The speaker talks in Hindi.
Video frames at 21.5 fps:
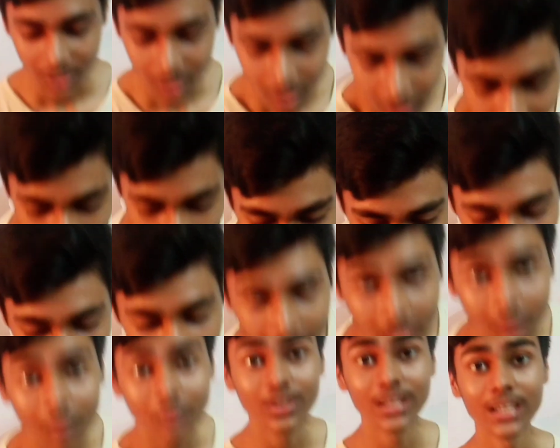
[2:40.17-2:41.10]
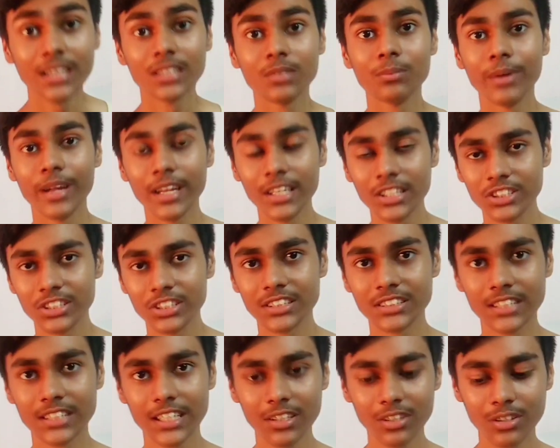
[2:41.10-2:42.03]
तो अभी आपको एक मेन
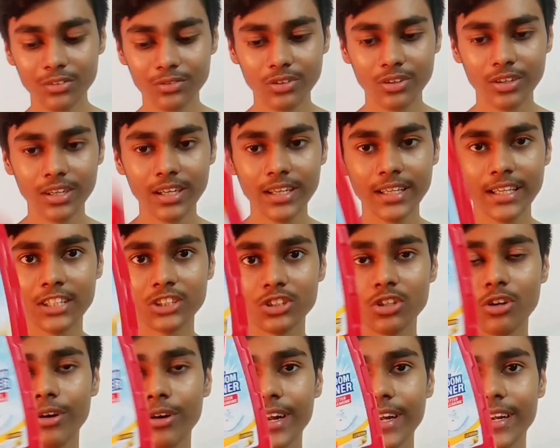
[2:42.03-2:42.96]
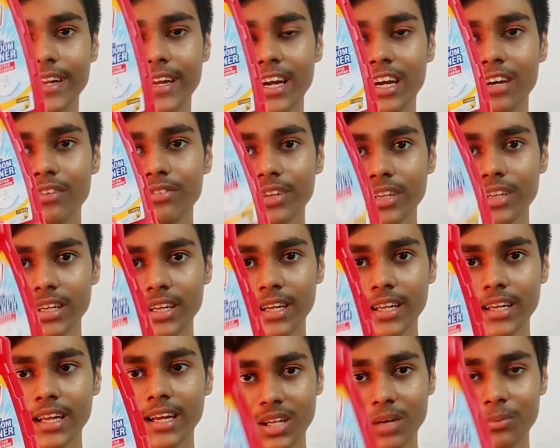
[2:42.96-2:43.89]
चीज़ चाहिए और वो है ये जो रेड हार्पिक
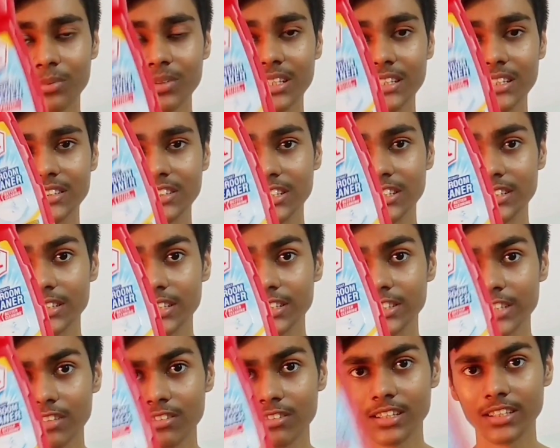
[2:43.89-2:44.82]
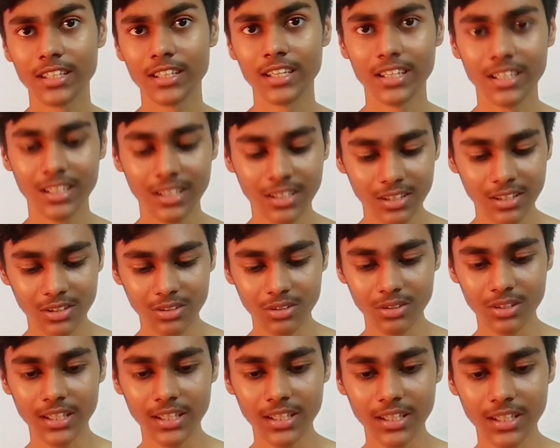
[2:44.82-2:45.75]
है ना आपको इस चीज़ की ज़रूरत है
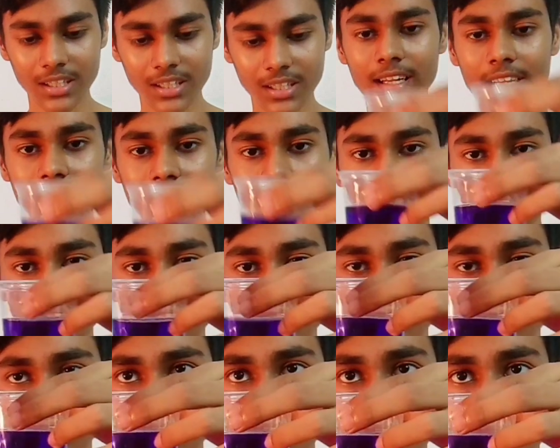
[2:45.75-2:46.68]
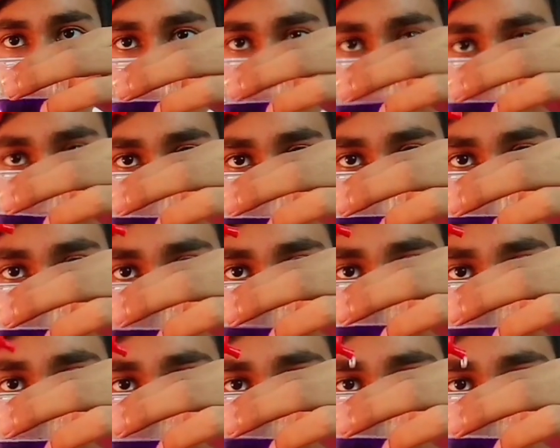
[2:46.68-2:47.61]
तो क्या करना है कि इसको बस इसमें
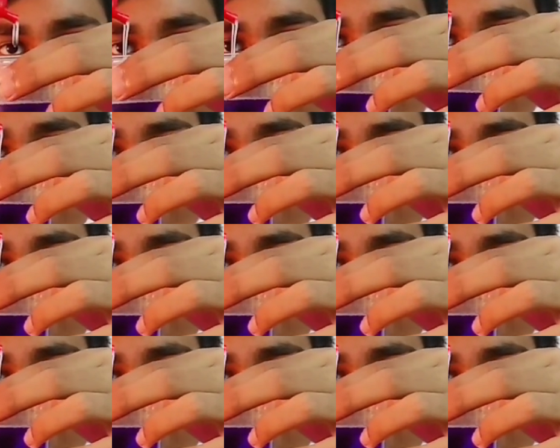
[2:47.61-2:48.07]
डाल दोगे